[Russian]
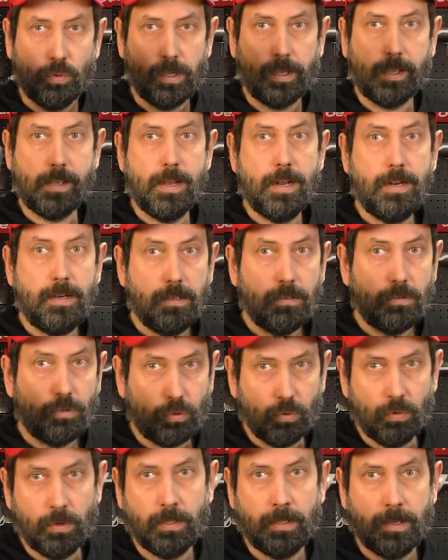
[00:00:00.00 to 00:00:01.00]
Он реально
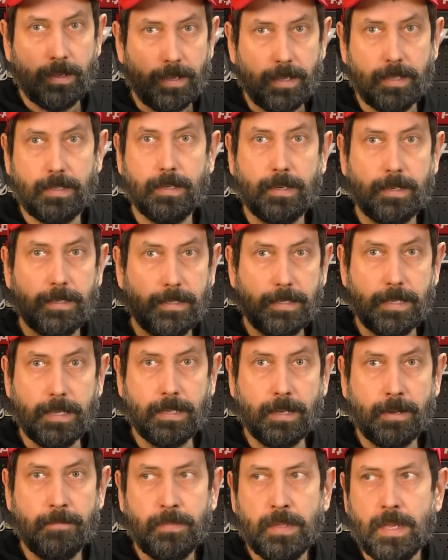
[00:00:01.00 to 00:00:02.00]
стоит этих
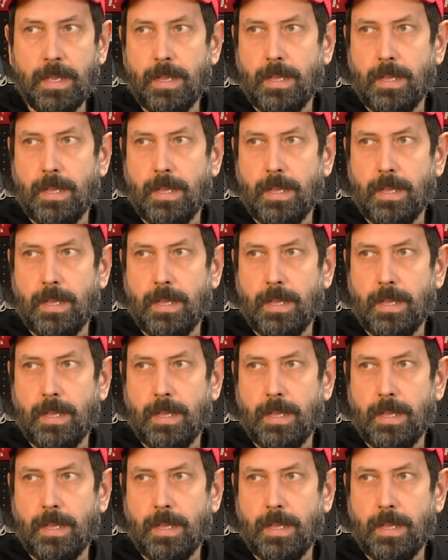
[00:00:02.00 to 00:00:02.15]
денег.